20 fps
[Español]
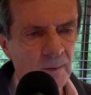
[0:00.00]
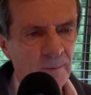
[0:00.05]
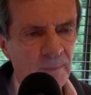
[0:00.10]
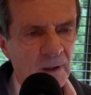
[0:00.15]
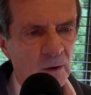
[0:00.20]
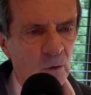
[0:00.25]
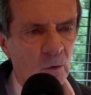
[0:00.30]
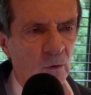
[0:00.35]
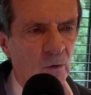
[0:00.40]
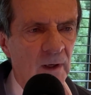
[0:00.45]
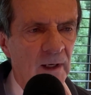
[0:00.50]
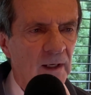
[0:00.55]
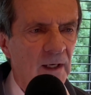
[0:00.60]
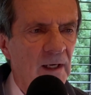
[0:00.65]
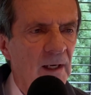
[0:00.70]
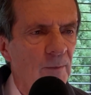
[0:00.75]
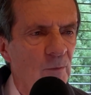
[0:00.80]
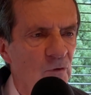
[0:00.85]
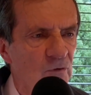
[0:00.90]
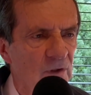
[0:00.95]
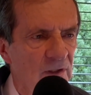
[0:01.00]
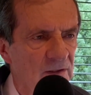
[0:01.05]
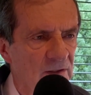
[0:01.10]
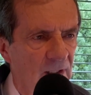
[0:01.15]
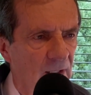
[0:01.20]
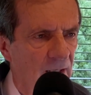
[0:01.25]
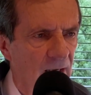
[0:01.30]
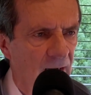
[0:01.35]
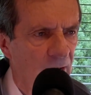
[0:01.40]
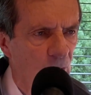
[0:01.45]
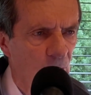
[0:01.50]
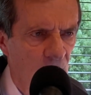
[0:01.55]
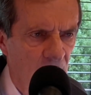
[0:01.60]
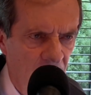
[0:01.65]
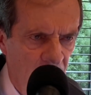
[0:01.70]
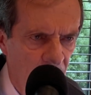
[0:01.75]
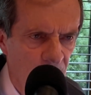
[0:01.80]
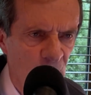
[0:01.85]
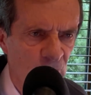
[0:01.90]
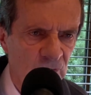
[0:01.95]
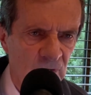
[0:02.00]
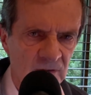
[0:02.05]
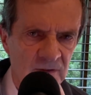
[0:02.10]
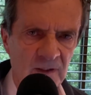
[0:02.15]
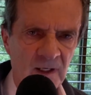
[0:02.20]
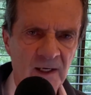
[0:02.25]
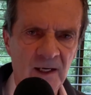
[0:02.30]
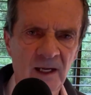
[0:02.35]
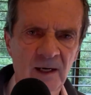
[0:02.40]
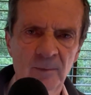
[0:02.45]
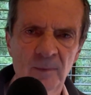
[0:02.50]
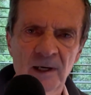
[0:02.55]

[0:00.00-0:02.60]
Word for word: Pero lo que queremos destacar o queremos destacar